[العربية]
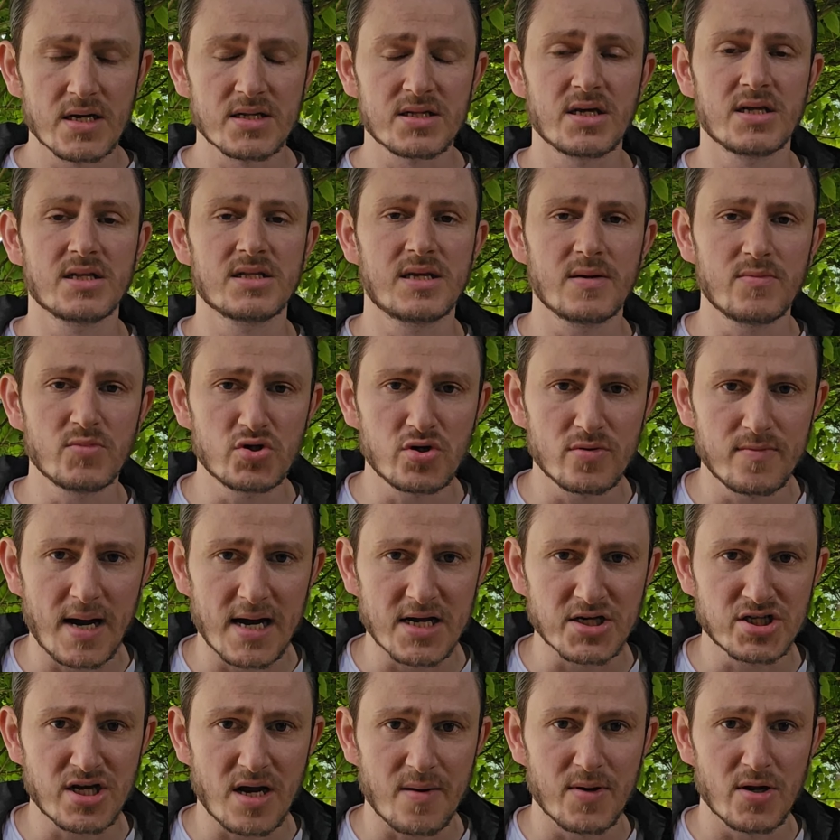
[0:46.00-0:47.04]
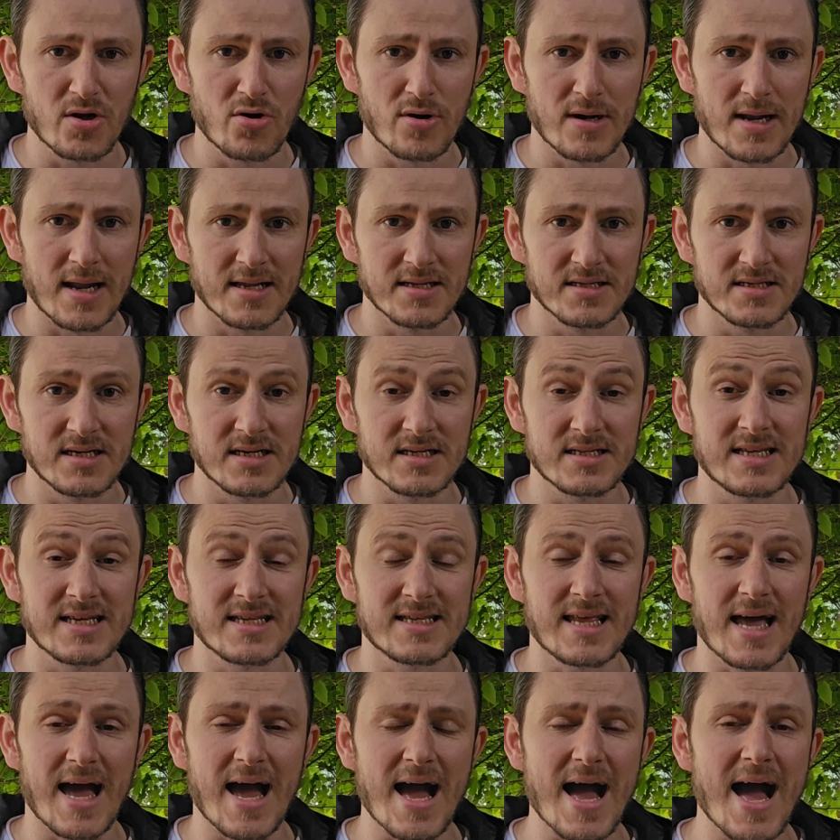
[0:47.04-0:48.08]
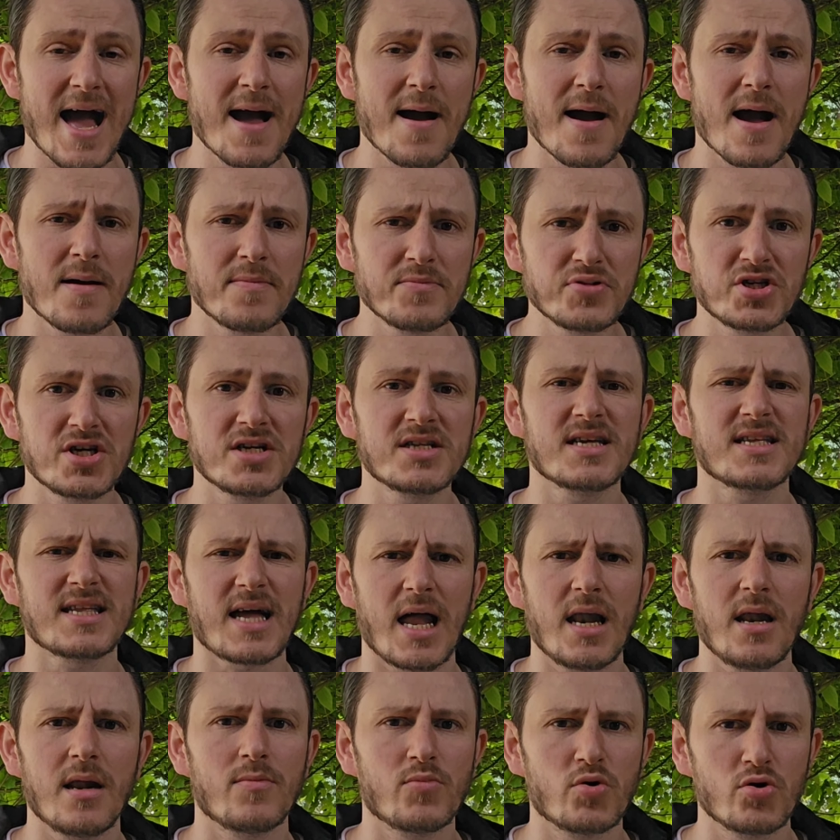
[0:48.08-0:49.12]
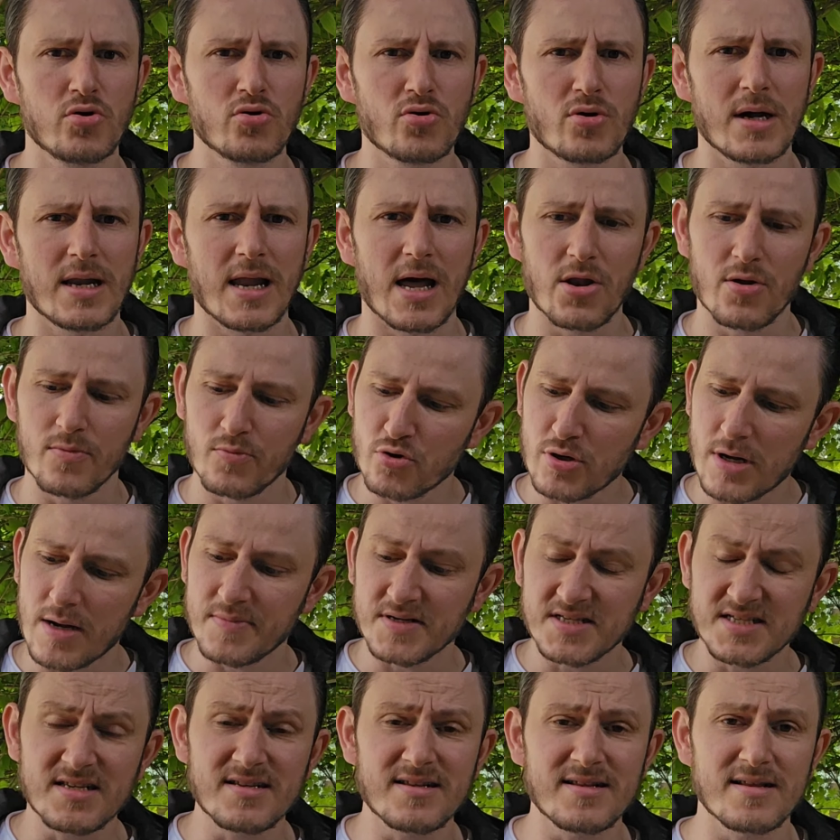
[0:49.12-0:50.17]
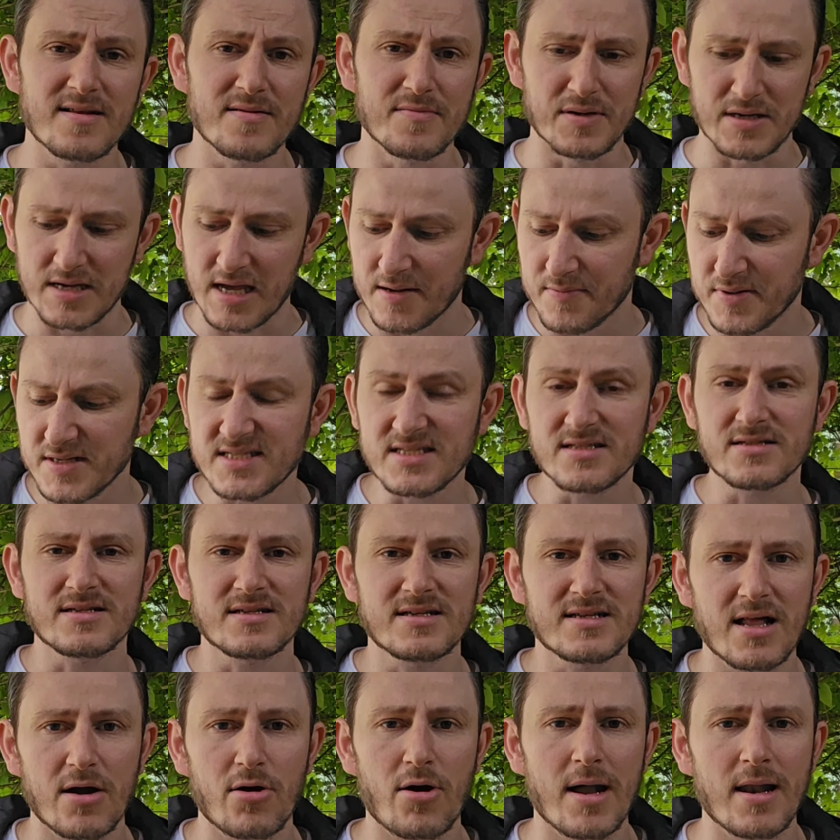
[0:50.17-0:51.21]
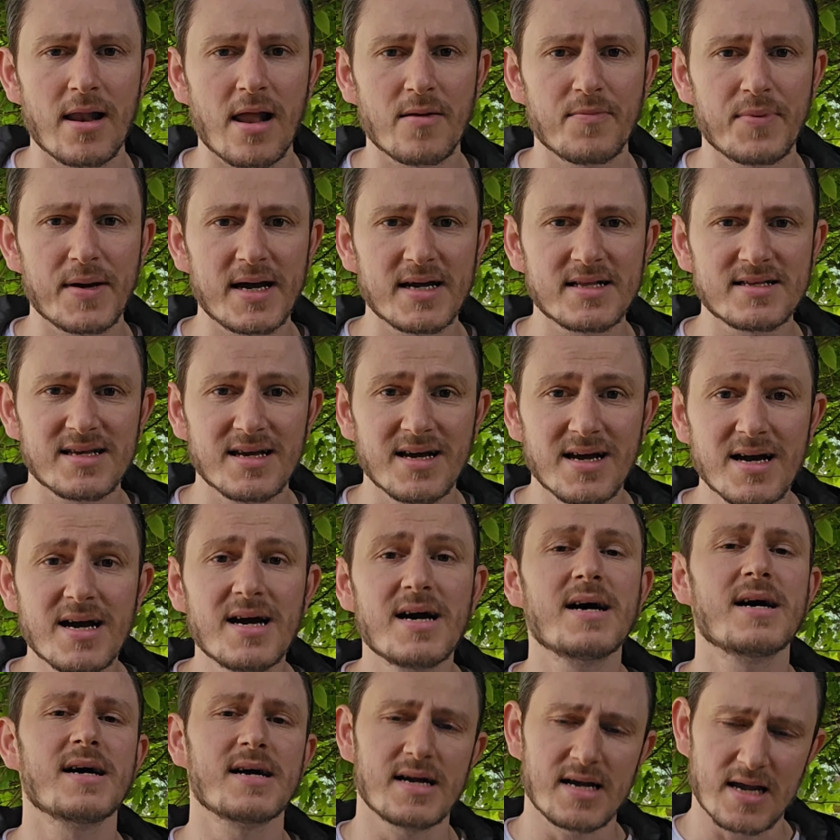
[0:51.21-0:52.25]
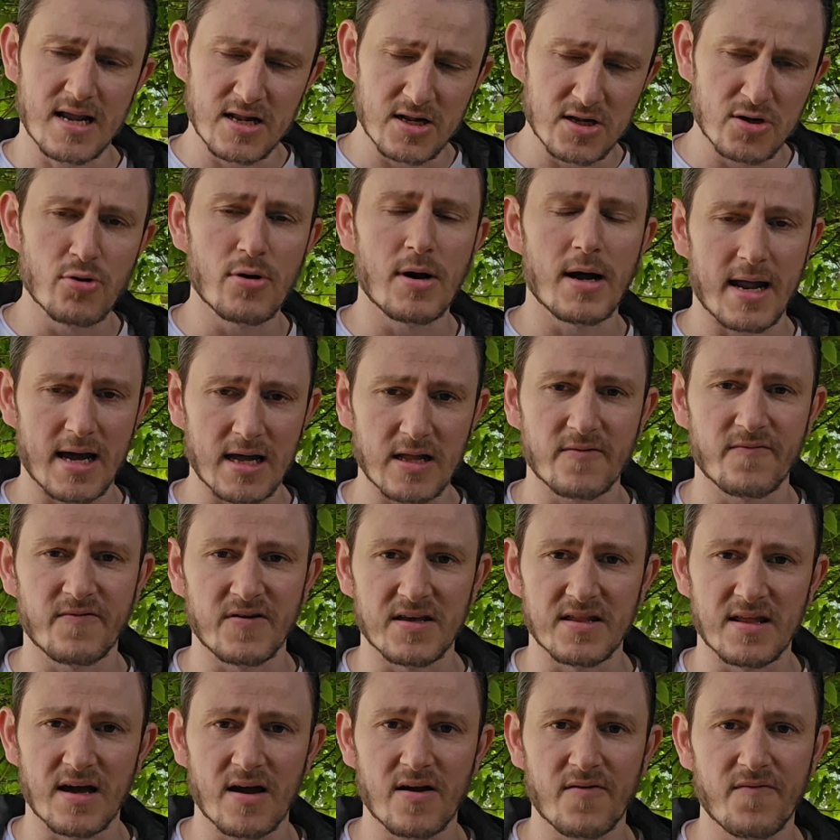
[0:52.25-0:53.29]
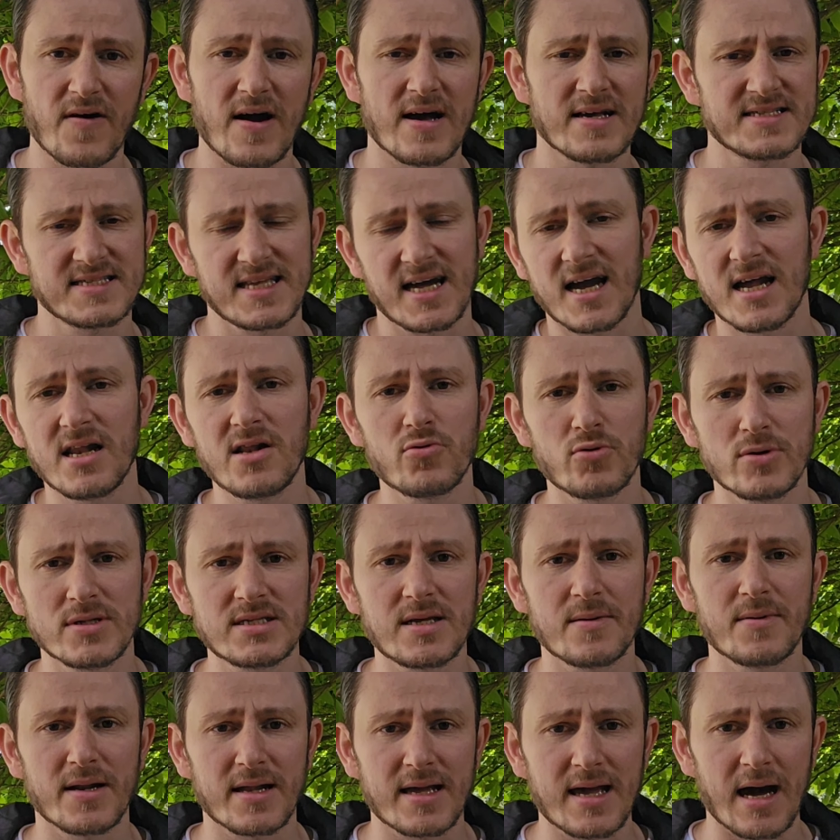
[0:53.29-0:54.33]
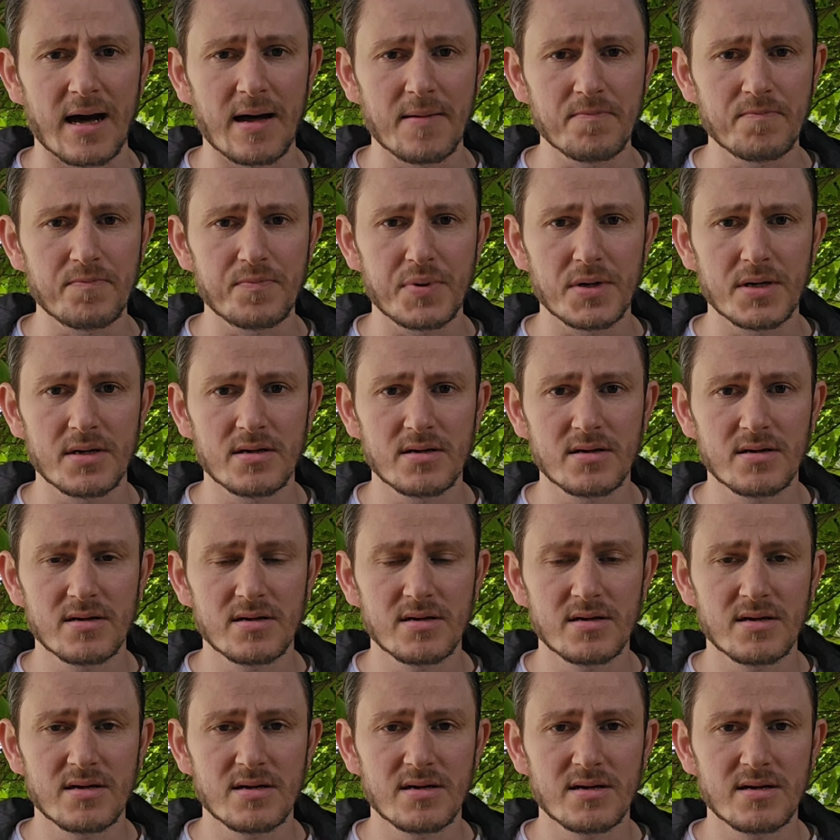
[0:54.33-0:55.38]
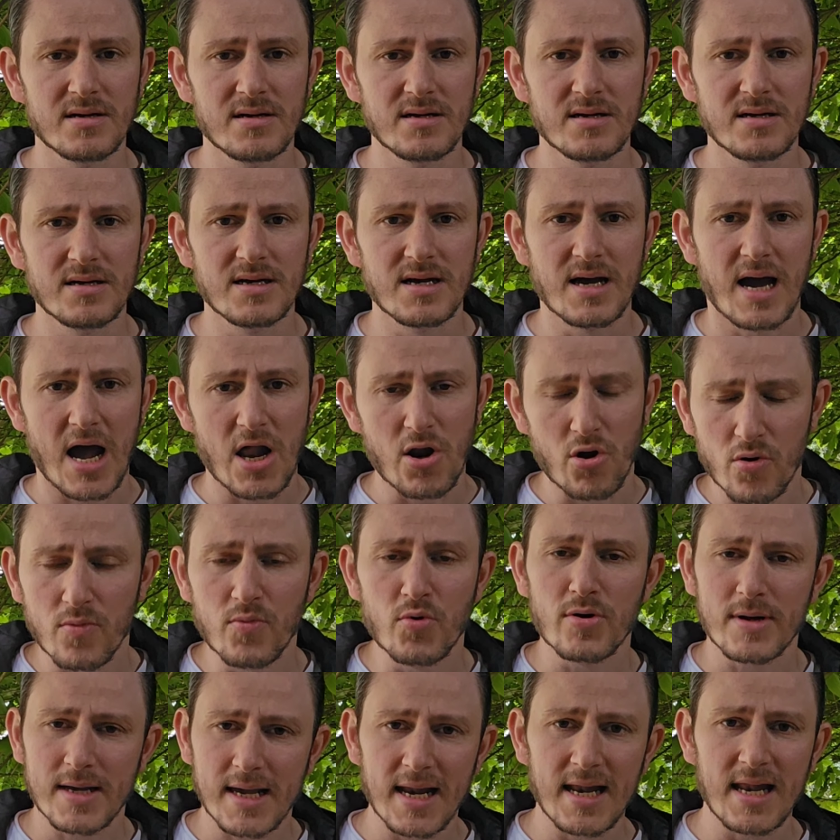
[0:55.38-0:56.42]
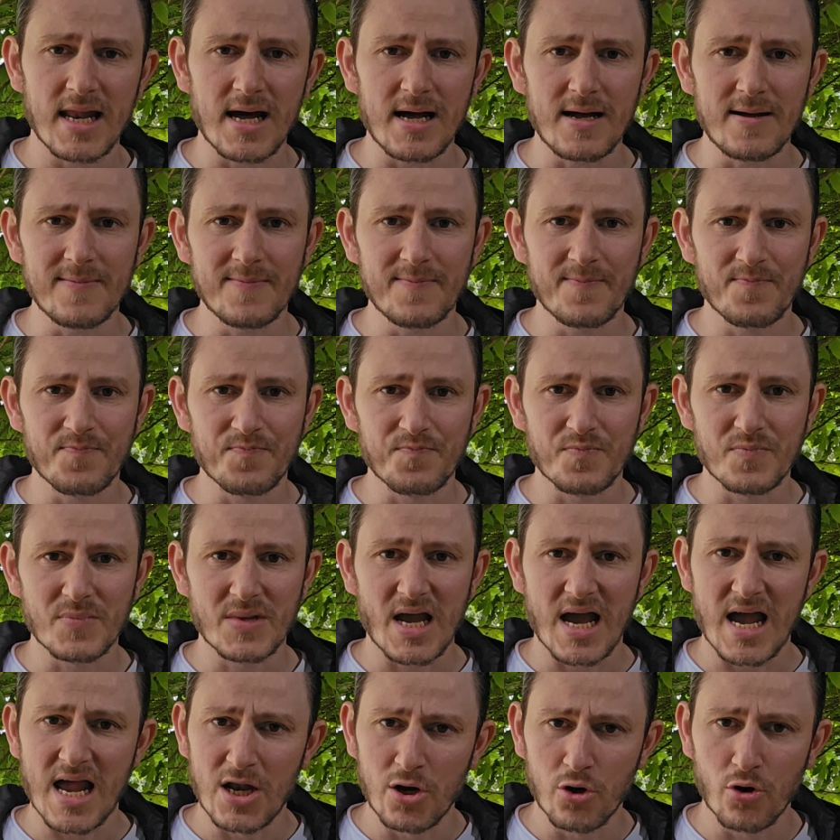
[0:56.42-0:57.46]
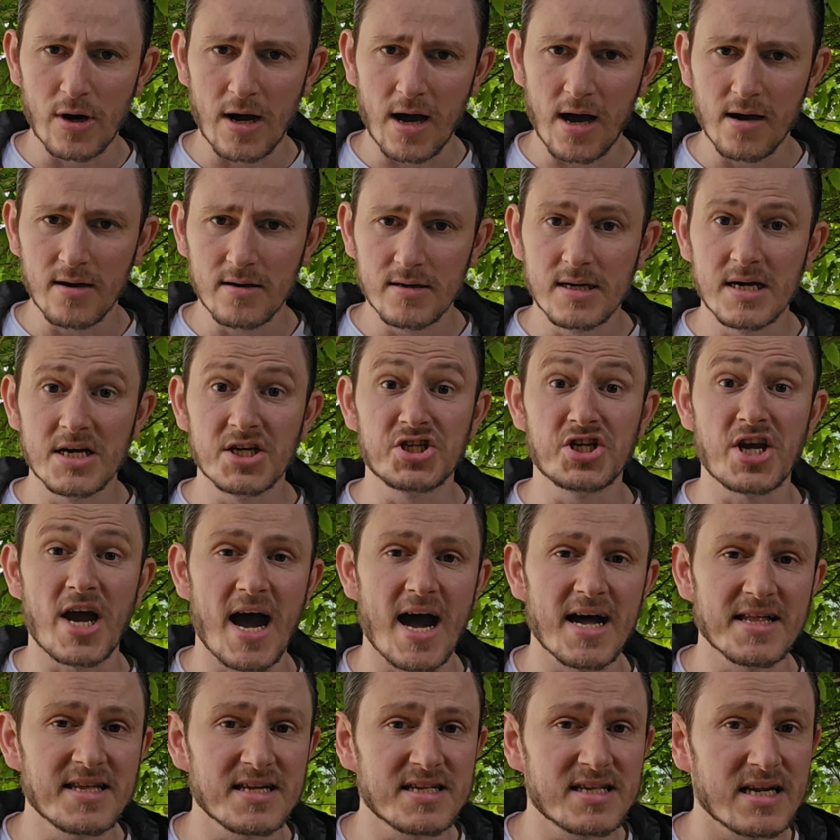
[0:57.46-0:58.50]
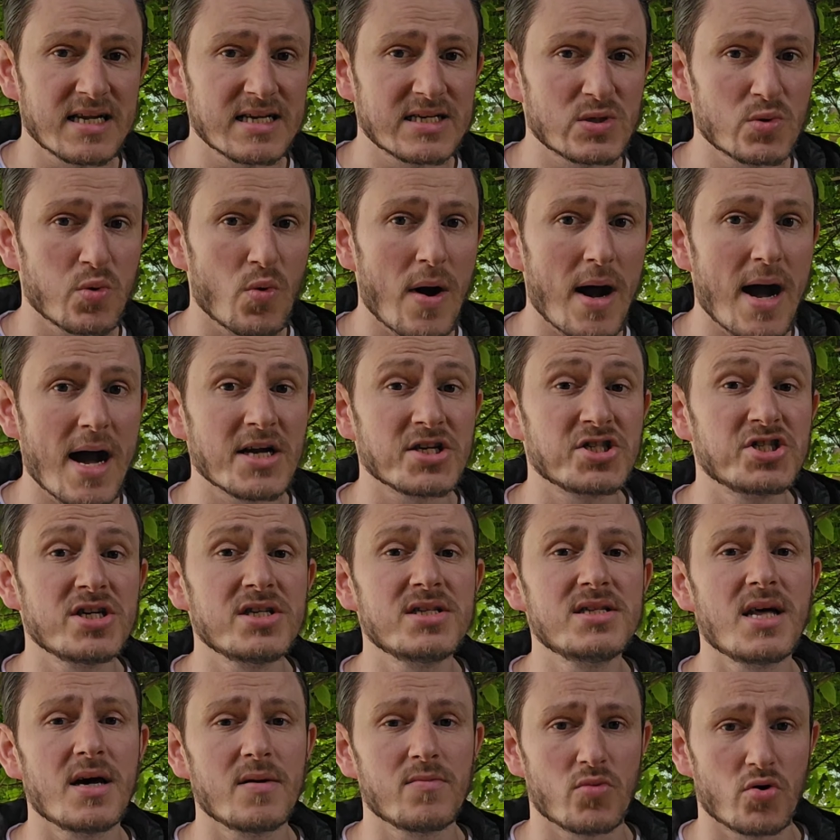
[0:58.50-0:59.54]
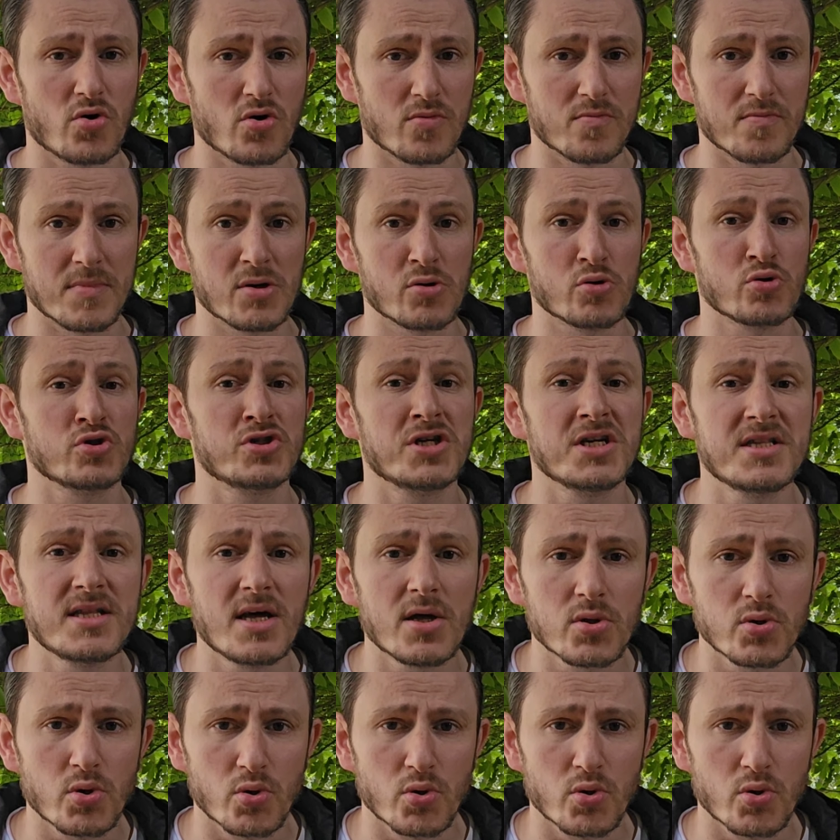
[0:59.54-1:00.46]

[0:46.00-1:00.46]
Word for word: تندمجوا مع الشعب الهولندي تت... أه- اهم شيء تتعلموا اللغه لانه بكره بس يعني بس تطلعوا على البيت اللغه راح تفيدك فاستغل وانت بالكامب هالامور كلها اللغه شهادة السواقة جدا مهمة وجدا